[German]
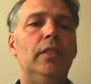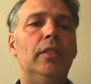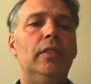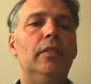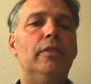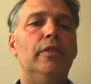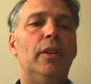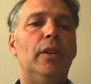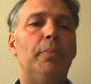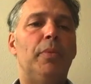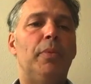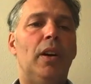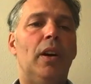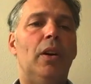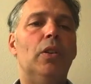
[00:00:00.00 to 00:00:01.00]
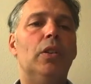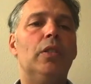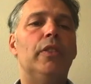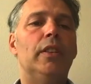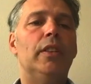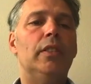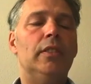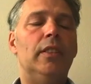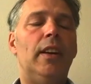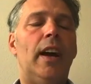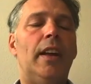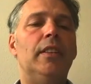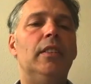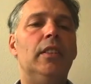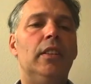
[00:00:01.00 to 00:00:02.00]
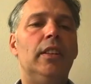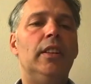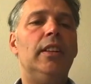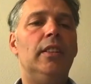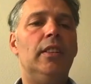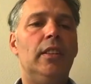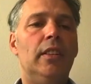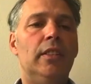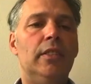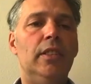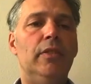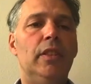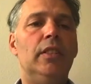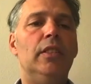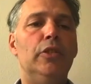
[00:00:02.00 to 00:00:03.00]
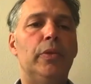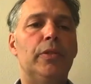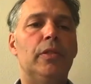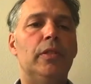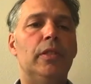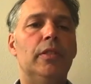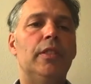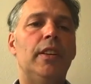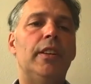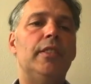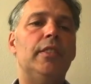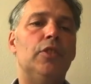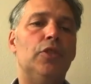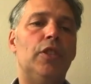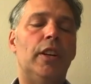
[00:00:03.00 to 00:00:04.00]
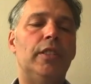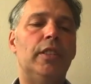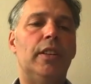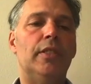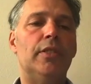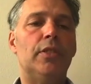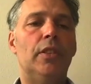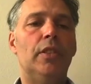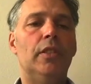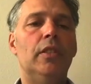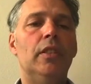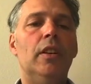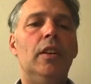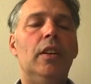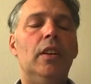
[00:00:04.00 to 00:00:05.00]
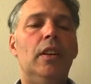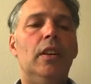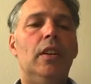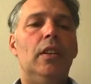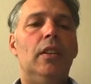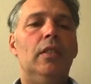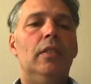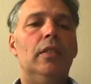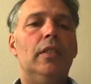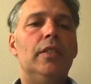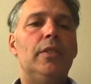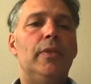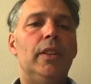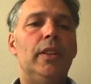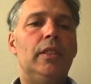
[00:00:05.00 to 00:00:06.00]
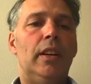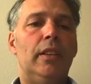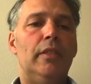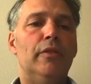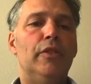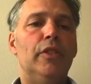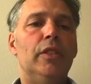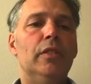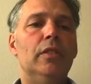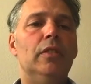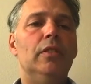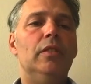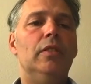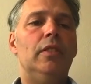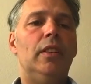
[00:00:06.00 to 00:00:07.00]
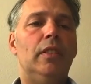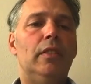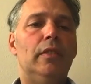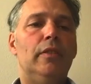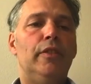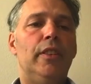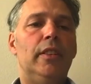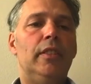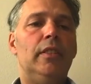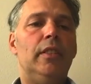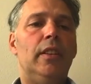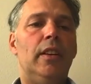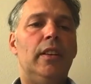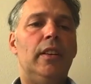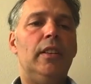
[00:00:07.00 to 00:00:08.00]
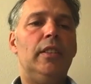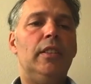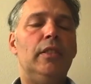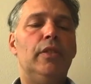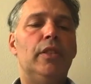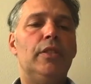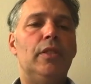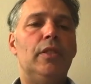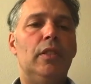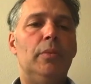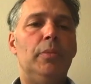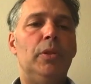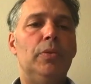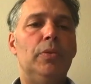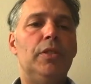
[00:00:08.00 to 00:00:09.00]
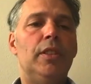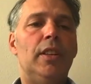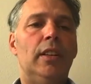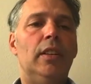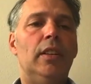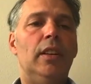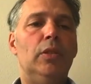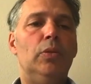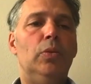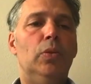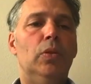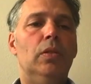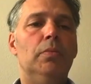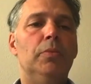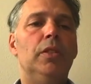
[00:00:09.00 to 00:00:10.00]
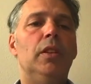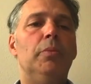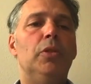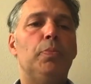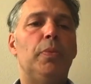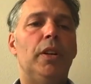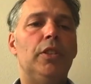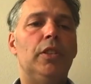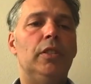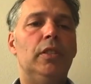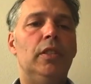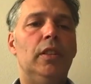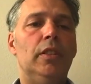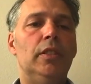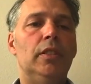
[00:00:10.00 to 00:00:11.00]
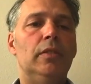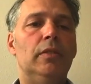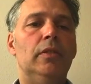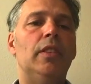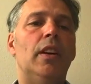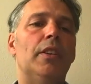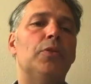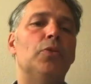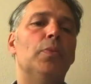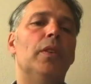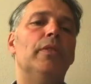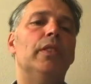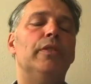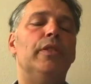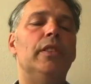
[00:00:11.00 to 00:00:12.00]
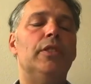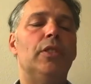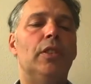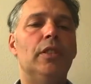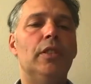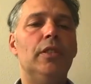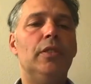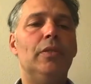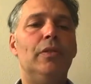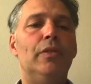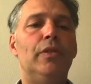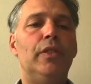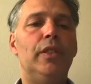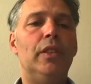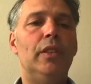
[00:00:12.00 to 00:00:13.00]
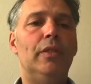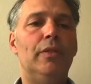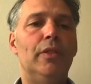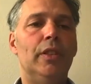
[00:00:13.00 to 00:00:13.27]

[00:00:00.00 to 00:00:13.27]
verbraucht, wenn andere regenerative Energien nicht funktionieren. Sei es scheint keine Sonne oder es weht kein Wind, dann fährt der Energieversorger bei uns die Anlage hoch mit dem gespeicherten Gas. Und tagsüber, wenn viel Sonne ist und viel Wind,